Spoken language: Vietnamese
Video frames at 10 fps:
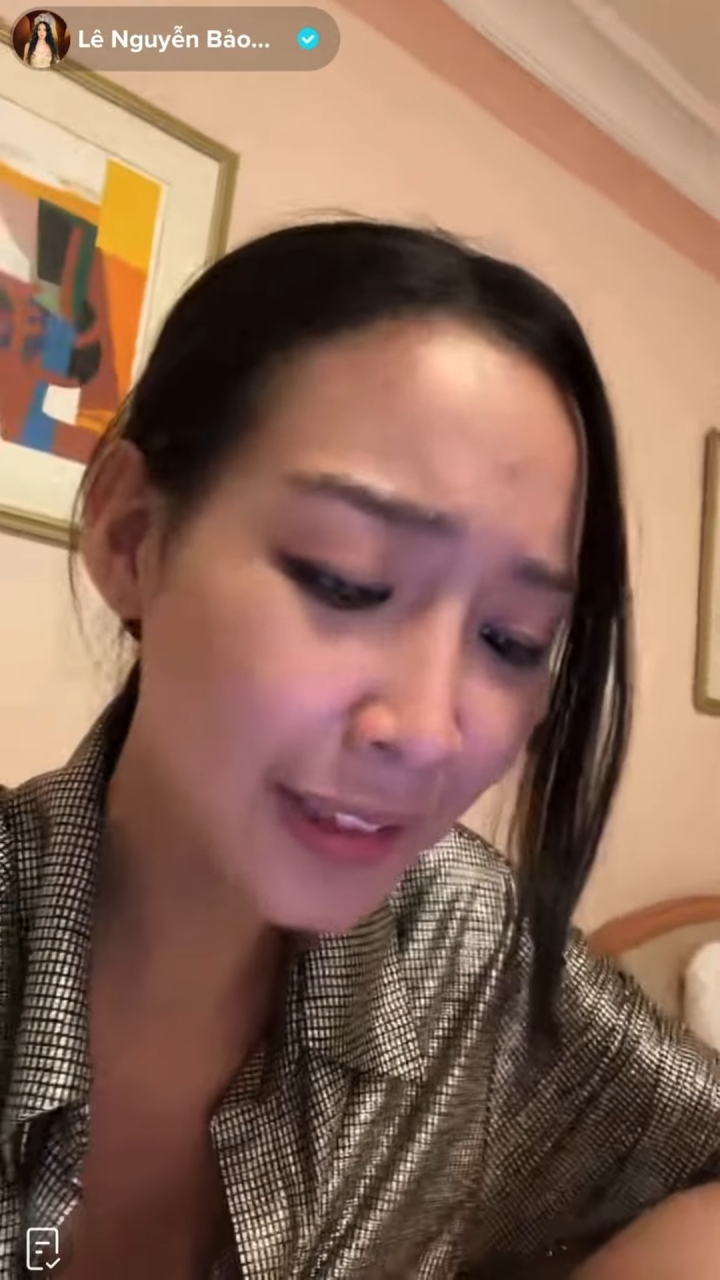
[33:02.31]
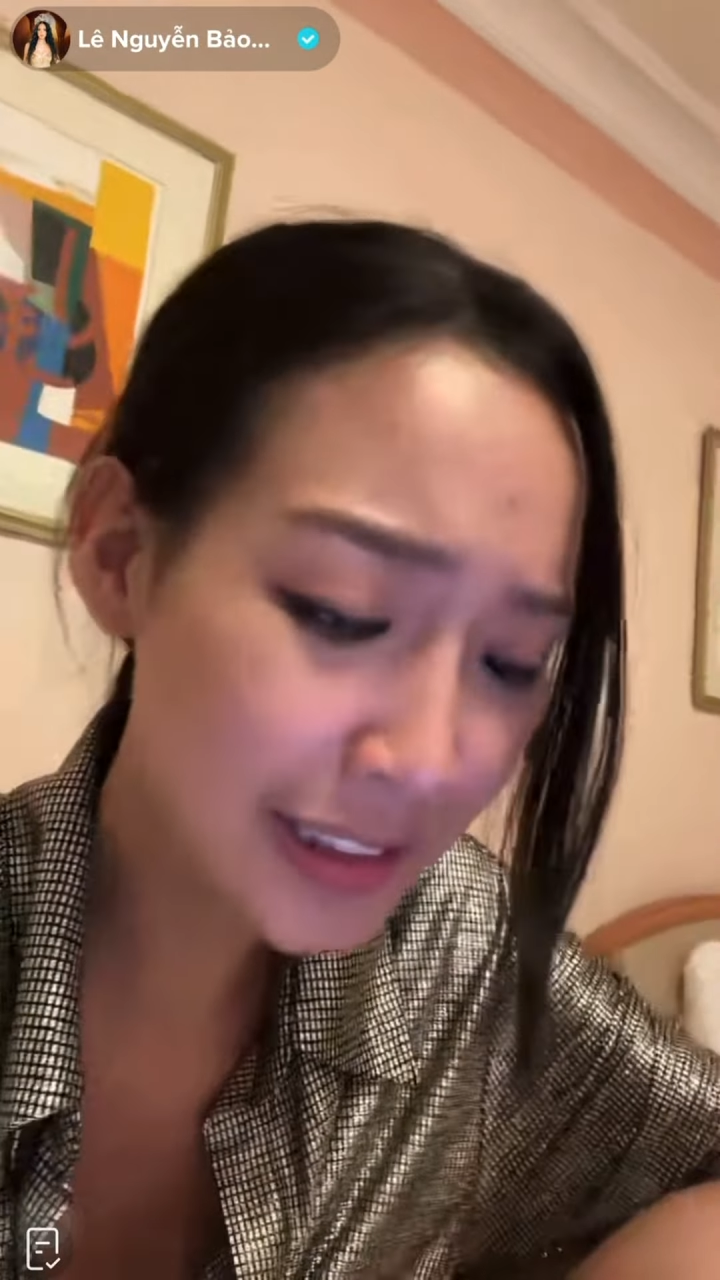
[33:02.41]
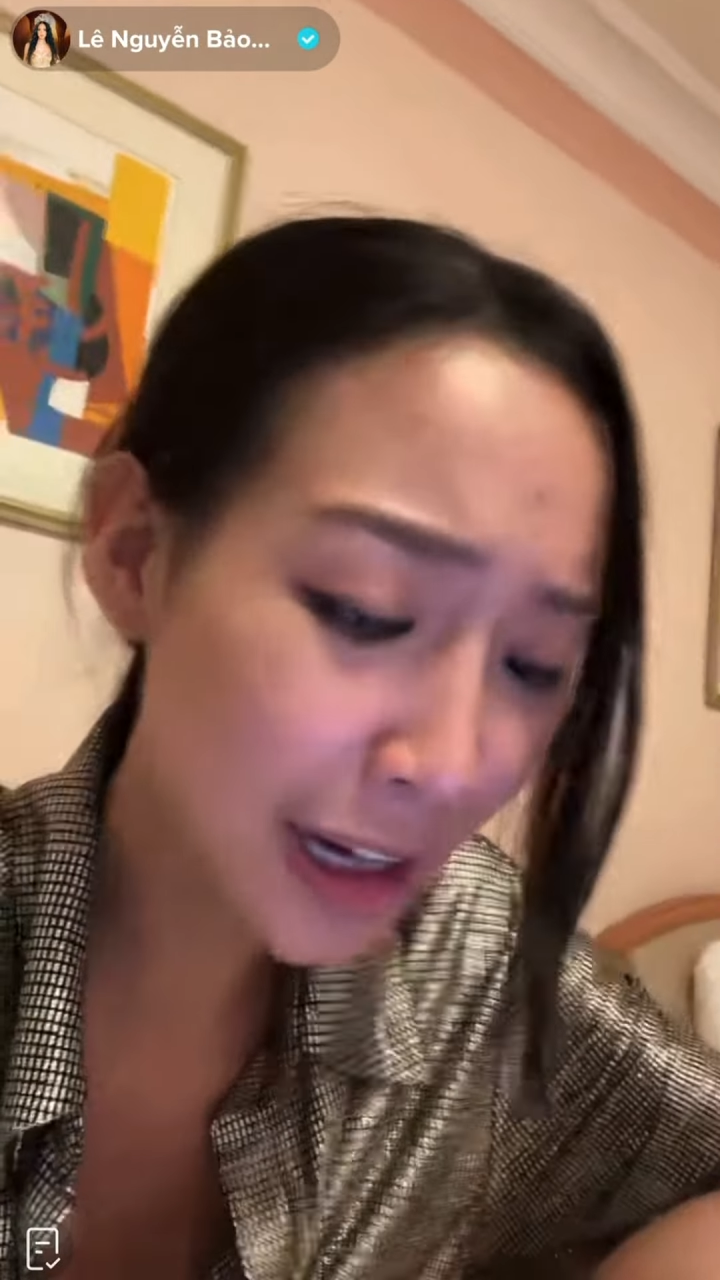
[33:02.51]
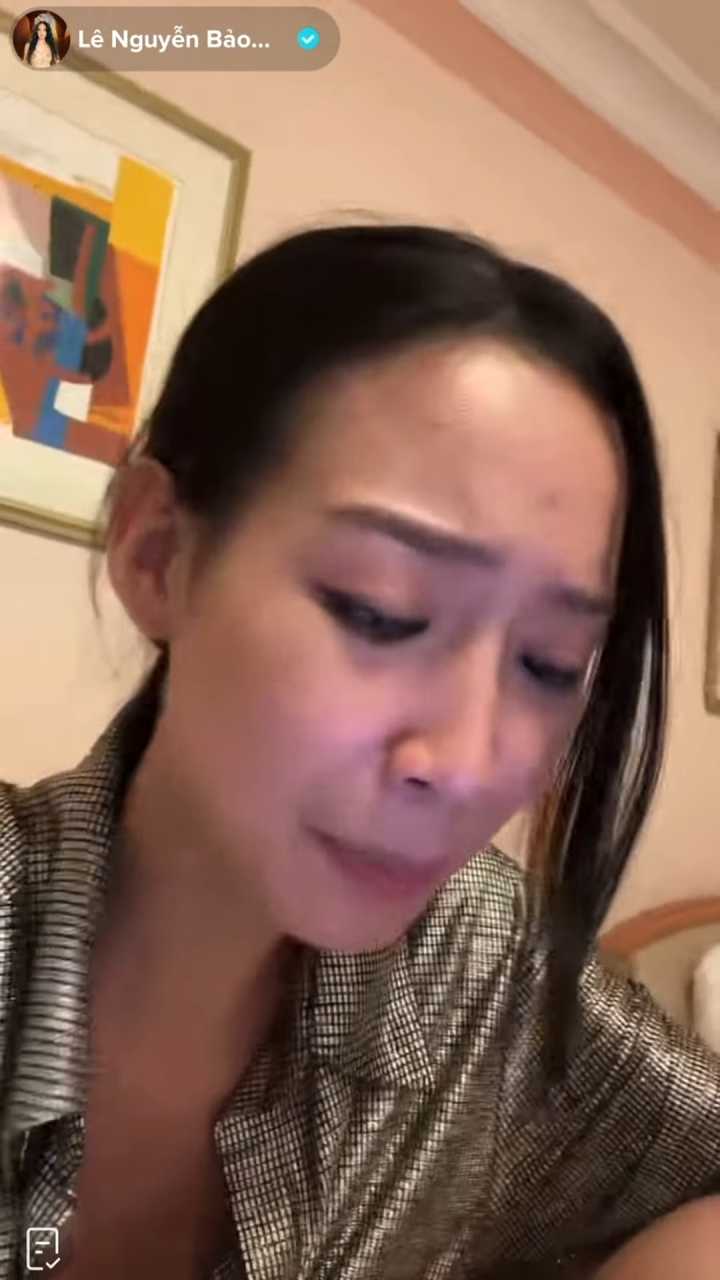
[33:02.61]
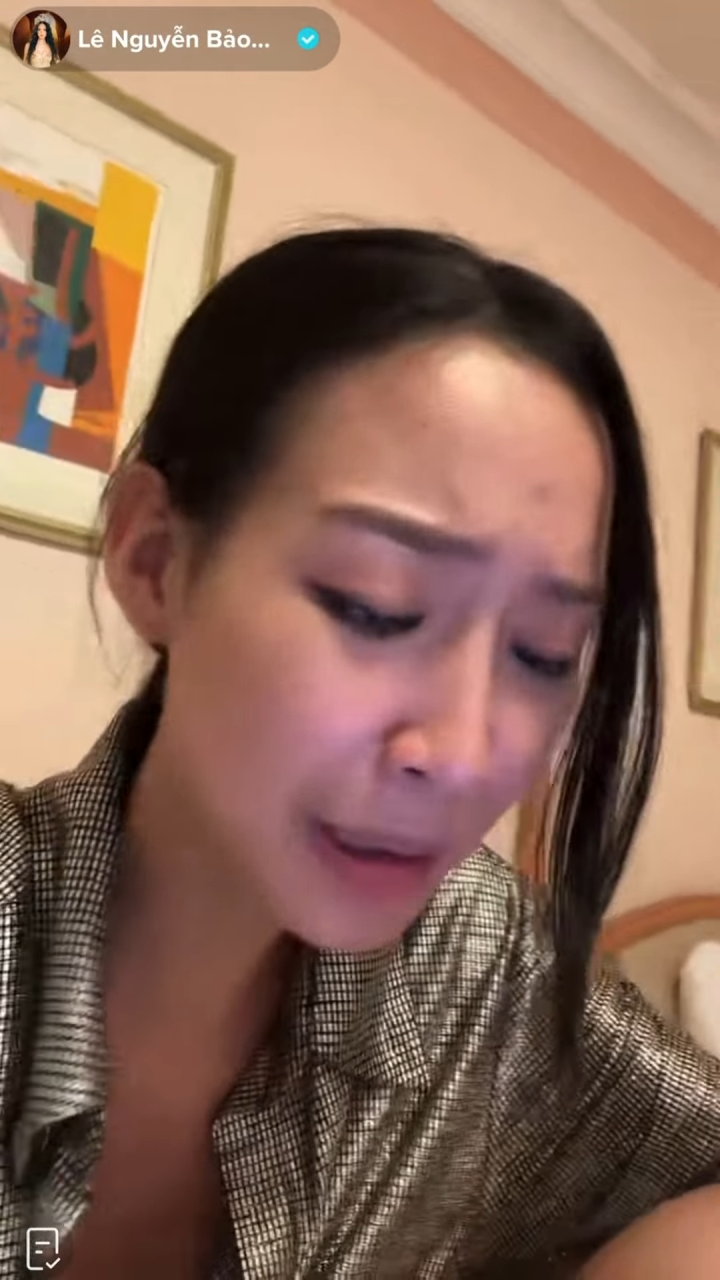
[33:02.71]
Rồi
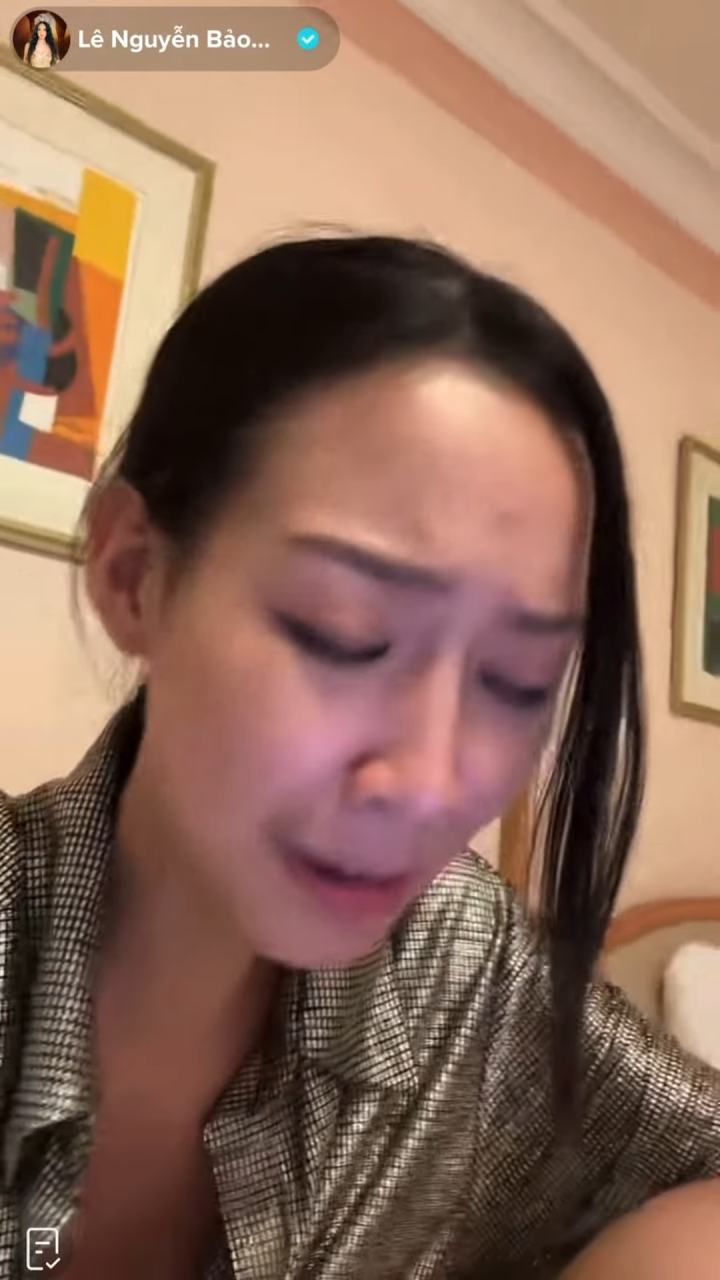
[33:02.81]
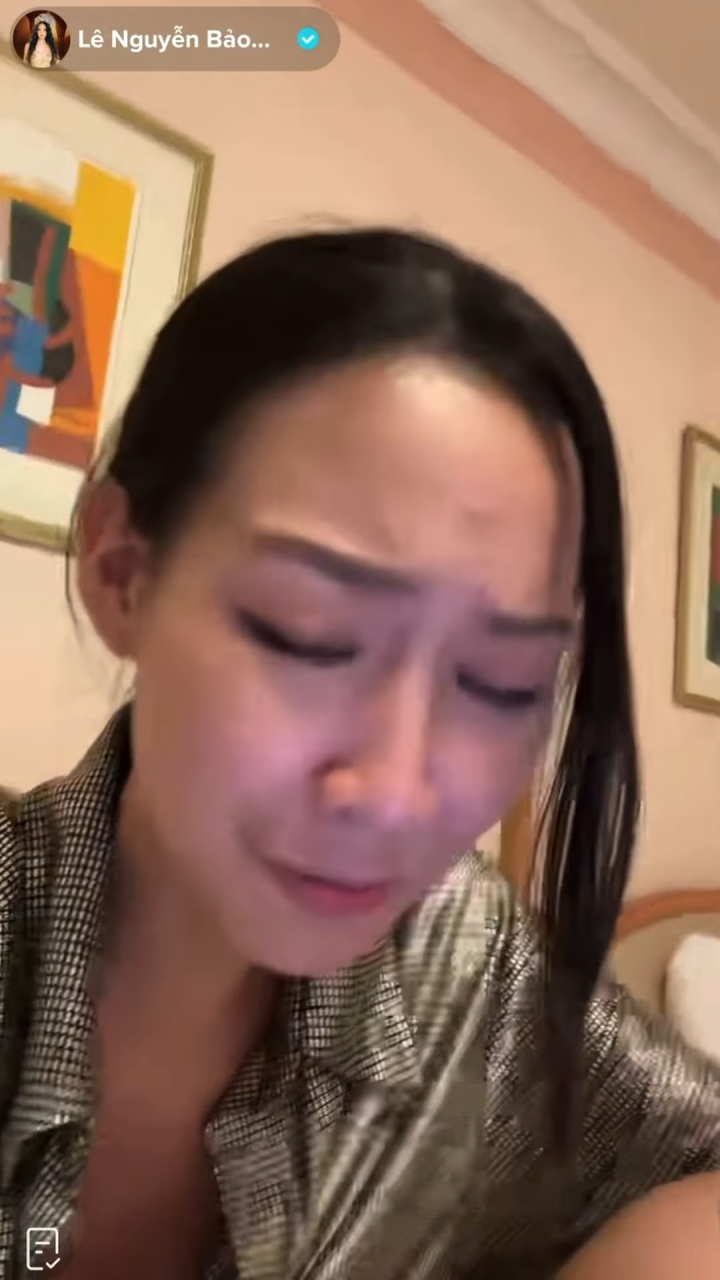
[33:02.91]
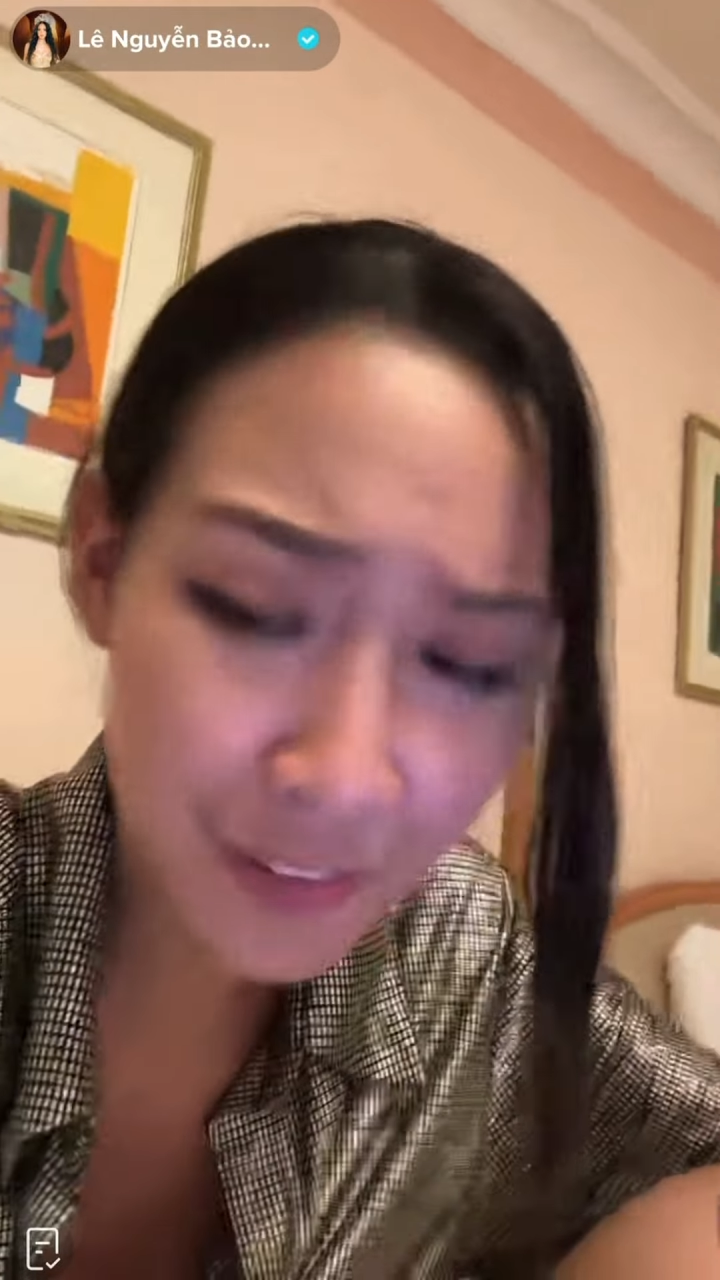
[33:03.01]
sao không biết học